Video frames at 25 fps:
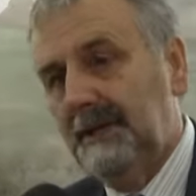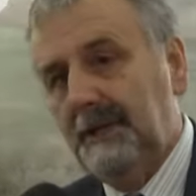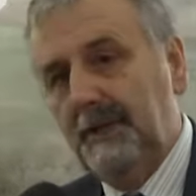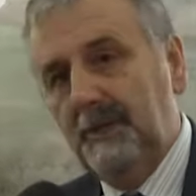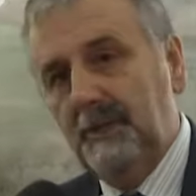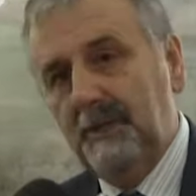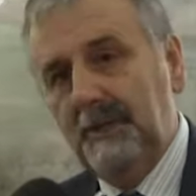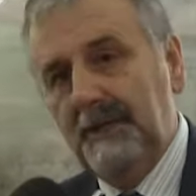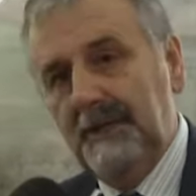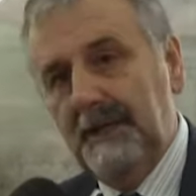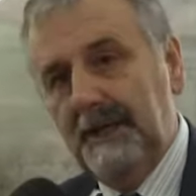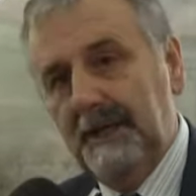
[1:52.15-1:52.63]

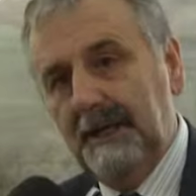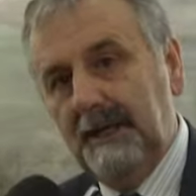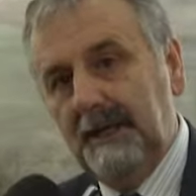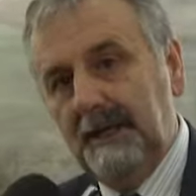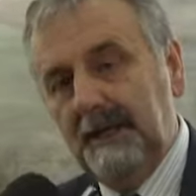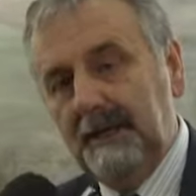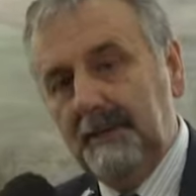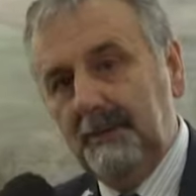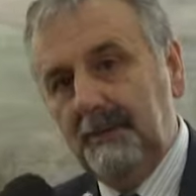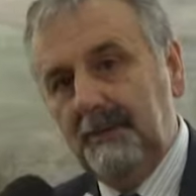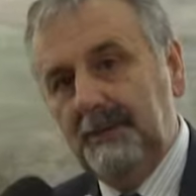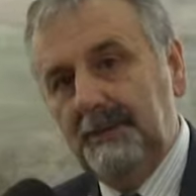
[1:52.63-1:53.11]
un
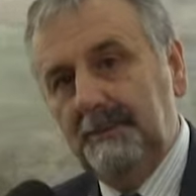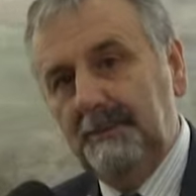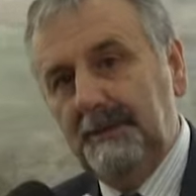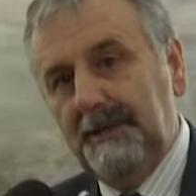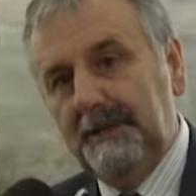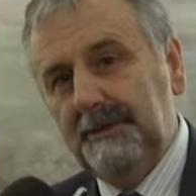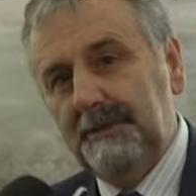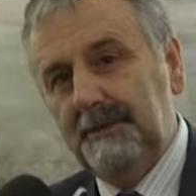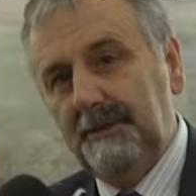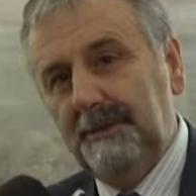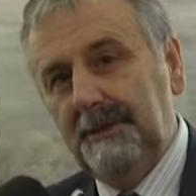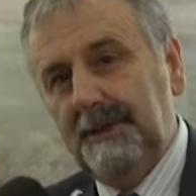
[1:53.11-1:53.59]
eh,
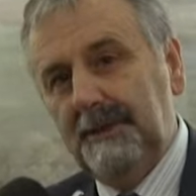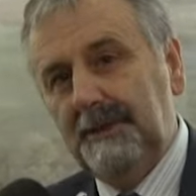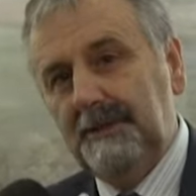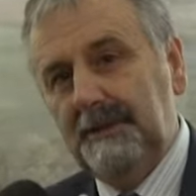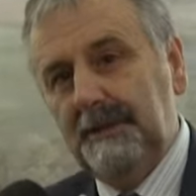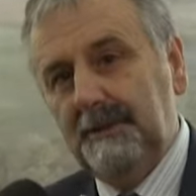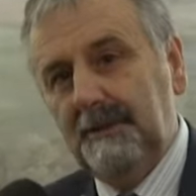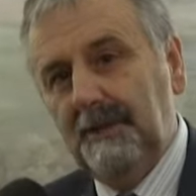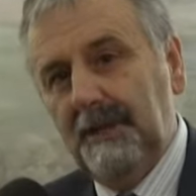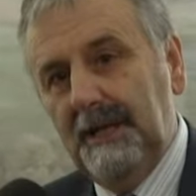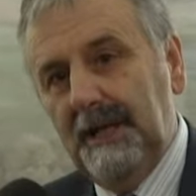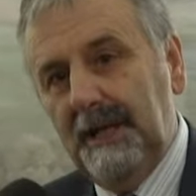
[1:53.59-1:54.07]
godimento
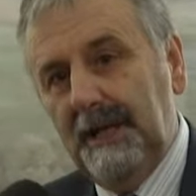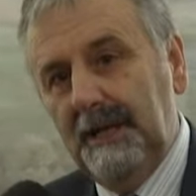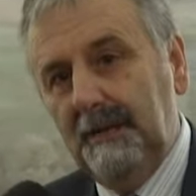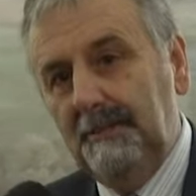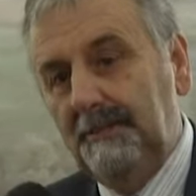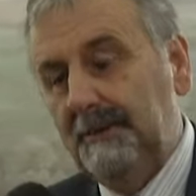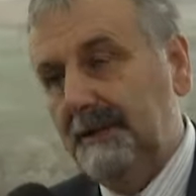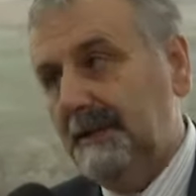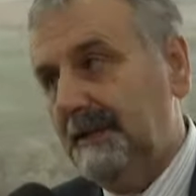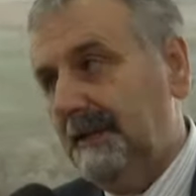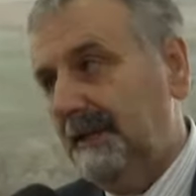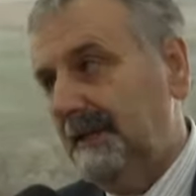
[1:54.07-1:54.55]
particolare
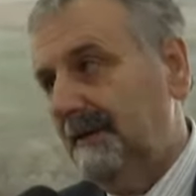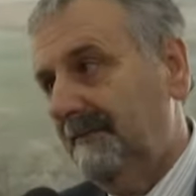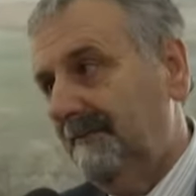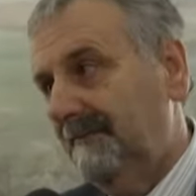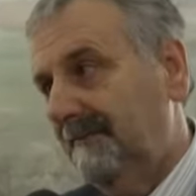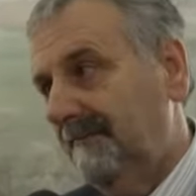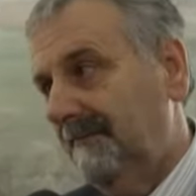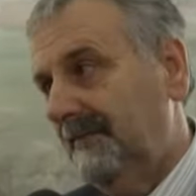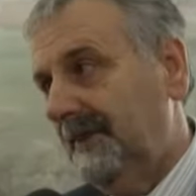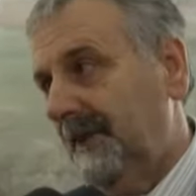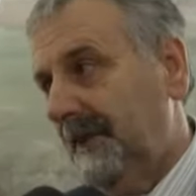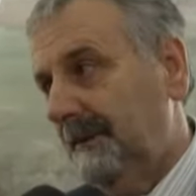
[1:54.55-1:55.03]
perché
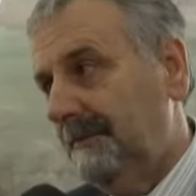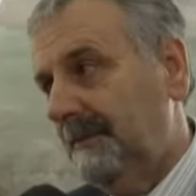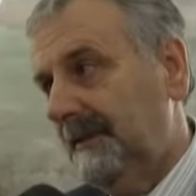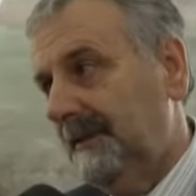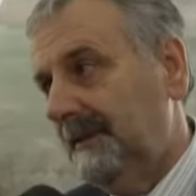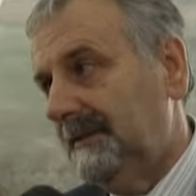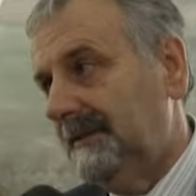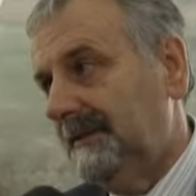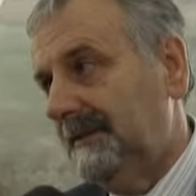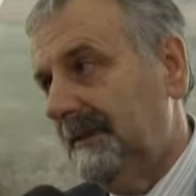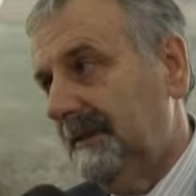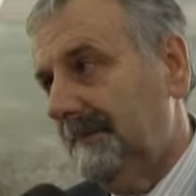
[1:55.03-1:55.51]

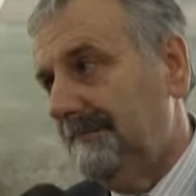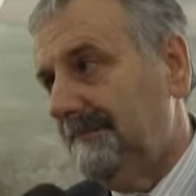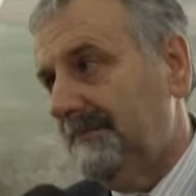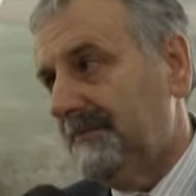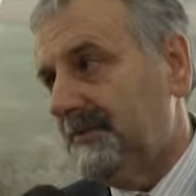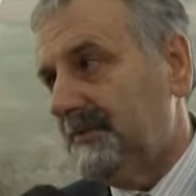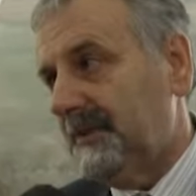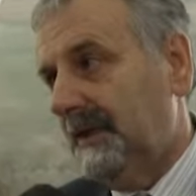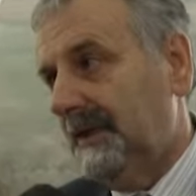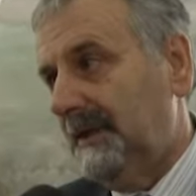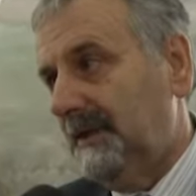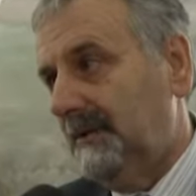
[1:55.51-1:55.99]
veramente
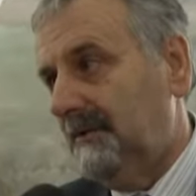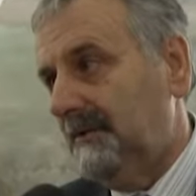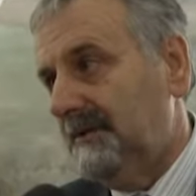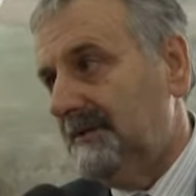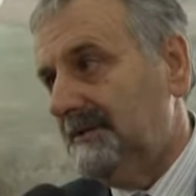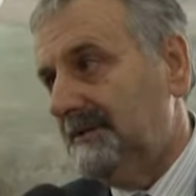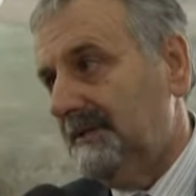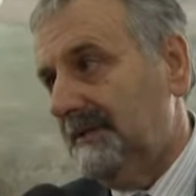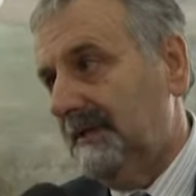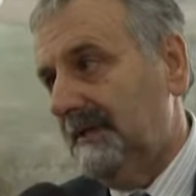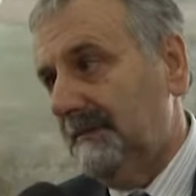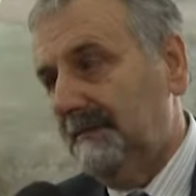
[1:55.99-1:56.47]
cioè in,
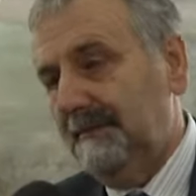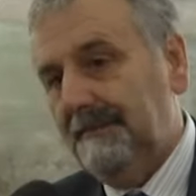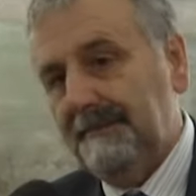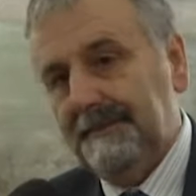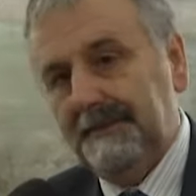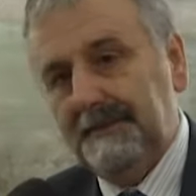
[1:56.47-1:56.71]
queste,